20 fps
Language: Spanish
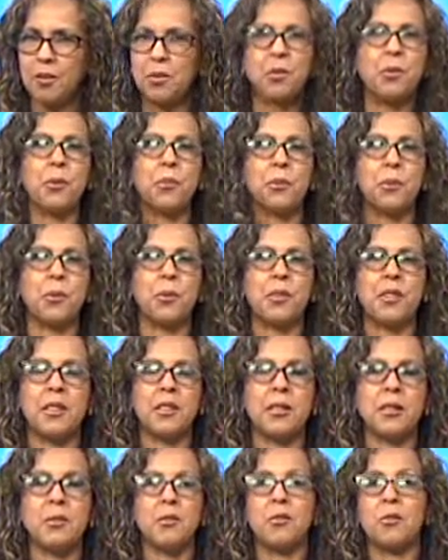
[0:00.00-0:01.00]
un
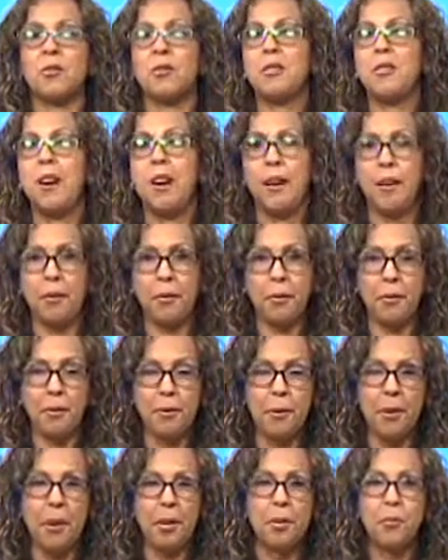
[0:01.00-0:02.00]
proyecto soñado
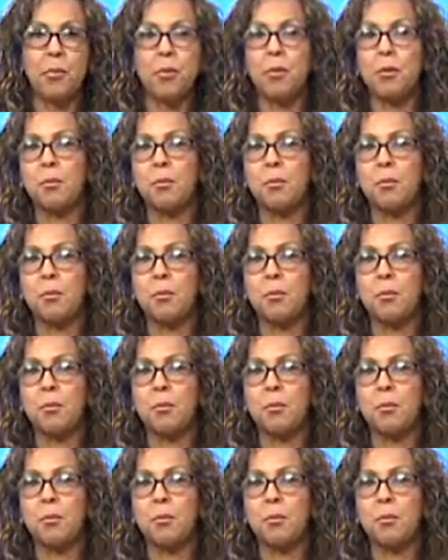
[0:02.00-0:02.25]
por